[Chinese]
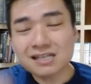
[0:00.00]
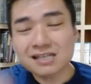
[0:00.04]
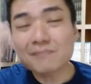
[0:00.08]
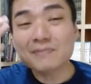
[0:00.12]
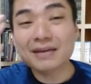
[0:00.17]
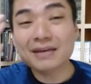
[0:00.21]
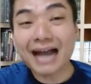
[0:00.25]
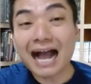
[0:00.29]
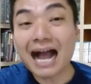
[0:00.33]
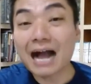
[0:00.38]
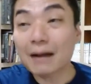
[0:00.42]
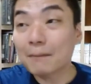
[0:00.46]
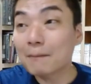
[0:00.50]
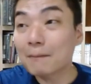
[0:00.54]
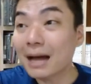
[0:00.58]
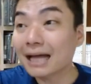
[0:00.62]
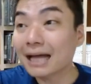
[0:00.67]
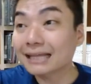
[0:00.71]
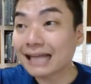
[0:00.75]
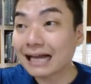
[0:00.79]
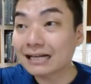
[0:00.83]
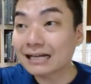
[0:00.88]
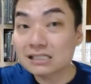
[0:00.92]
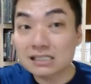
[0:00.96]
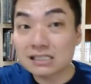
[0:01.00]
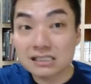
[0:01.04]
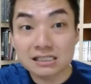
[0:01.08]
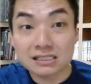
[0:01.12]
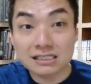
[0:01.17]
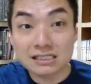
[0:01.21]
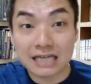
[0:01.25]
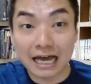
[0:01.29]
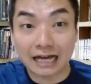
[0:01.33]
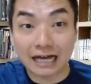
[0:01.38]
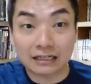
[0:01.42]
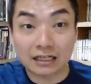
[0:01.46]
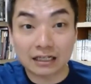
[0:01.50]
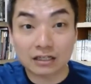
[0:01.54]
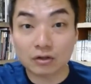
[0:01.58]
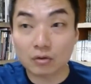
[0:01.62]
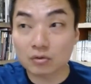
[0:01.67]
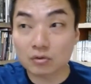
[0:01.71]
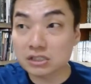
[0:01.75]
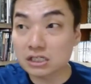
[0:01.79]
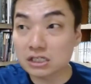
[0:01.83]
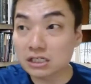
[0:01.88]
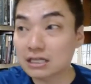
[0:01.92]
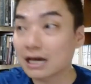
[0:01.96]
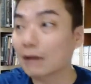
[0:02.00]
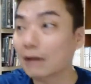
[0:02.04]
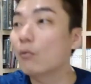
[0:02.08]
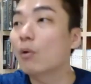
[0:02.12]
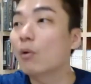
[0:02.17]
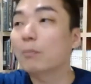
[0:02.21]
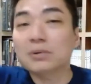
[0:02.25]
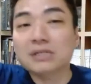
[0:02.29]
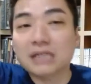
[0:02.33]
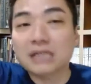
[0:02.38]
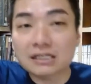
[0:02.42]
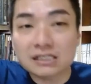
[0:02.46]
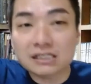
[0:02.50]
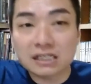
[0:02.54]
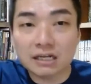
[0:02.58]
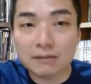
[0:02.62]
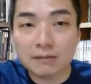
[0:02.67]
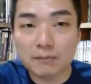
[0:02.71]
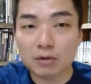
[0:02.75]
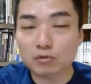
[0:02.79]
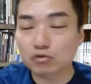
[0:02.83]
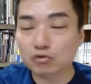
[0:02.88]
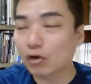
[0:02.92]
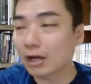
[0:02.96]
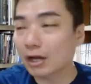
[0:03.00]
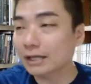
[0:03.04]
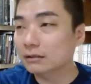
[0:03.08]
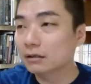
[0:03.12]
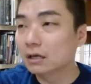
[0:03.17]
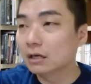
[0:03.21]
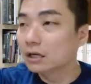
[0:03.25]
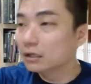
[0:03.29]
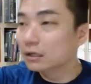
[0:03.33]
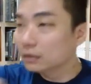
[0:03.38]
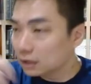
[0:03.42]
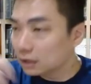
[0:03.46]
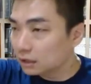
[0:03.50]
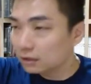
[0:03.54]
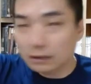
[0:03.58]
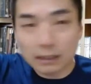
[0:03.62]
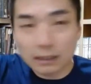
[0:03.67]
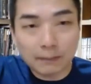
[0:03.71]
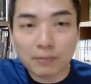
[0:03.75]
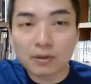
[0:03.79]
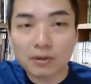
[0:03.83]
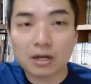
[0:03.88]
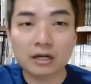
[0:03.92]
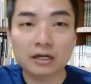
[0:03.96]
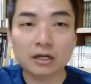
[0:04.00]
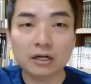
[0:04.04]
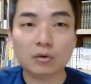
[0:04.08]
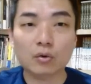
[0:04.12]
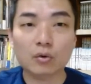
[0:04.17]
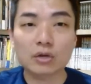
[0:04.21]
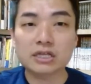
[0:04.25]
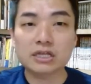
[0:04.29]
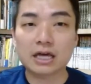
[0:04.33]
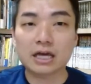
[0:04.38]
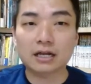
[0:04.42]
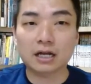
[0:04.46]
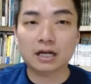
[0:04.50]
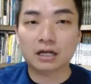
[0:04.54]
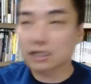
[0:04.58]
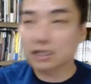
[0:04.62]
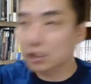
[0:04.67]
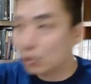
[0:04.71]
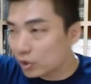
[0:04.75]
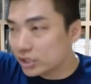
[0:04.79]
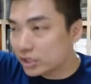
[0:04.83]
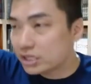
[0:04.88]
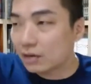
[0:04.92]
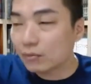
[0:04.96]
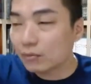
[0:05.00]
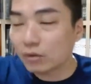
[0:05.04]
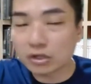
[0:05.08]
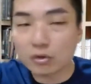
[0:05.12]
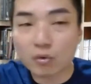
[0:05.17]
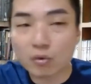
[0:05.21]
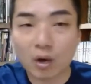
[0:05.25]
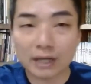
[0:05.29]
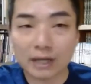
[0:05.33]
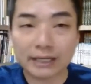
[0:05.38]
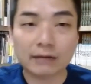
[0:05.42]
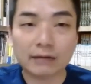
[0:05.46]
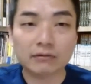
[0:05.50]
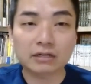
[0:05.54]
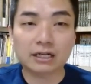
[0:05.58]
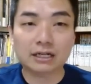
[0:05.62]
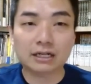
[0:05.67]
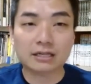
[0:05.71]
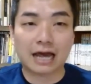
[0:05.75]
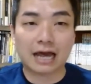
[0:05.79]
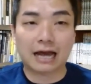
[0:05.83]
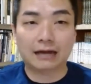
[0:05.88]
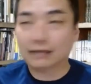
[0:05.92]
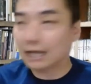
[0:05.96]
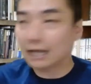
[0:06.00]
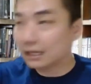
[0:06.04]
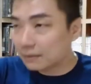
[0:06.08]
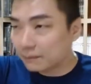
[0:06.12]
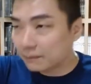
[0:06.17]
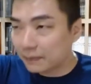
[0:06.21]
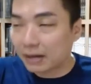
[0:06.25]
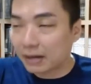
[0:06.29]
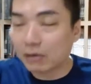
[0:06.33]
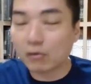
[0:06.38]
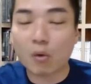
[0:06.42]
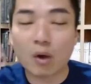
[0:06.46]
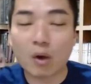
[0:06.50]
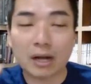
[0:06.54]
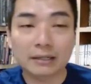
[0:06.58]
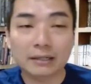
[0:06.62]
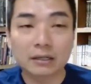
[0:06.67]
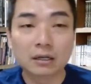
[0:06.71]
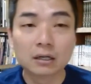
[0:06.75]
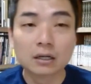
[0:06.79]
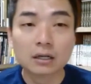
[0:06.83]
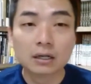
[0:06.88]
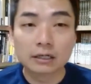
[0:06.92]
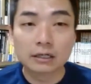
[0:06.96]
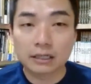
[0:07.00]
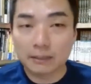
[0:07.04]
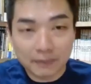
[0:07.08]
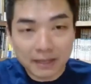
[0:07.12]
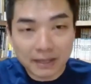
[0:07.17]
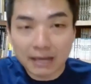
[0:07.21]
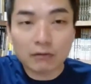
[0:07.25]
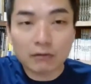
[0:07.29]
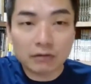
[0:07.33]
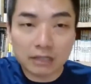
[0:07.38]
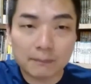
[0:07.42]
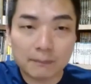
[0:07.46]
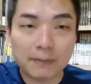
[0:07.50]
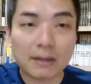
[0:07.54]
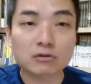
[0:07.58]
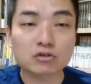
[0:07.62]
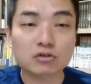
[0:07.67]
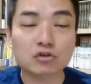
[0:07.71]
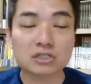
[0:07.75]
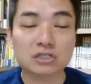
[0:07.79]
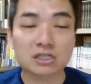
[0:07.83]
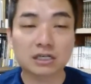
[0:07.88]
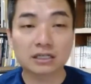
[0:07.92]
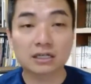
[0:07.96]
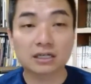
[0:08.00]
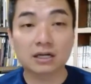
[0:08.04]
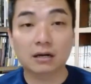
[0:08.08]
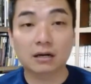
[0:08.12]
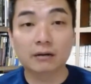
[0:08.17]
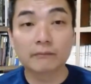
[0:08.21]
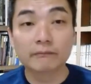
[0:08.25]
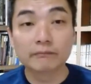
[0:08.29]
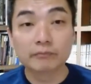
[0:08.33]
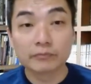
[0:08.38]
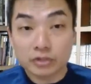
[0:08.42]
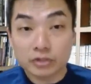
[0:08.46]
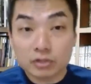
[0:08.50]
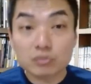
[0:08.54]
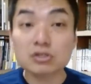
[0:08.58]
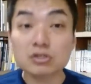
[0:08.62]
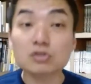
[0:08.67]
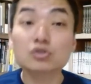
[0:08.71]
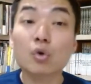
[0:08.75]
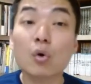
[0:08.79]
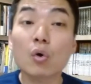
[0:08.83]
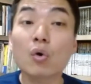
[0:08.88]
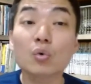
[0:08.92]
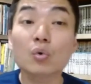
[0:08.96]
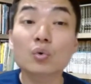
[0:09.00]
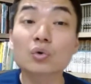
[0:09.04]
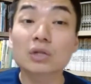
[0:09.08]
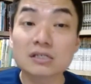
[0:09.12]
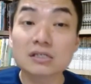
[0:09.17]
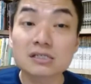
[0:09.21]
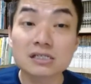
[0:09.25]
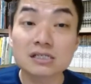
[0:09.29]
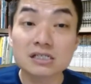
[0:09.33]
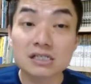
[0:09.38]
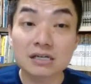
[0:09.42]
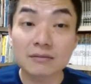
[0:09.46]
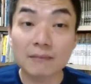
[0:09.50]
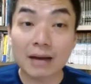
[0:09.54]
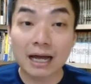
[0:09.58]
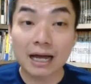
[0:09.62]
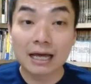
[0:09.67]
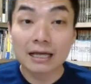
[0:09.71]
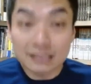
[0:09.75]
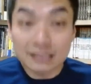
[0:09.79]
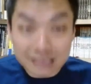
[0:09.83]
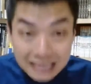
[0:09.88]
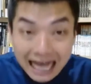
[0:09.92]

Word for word: 证明阿妈当时讲的东西讲，我不相信你没有赚，你你不可能亏钱的，你亏钱我就关掉你的厂，那你不要关，你不要你不要做生意了，就是错误的事情嘛。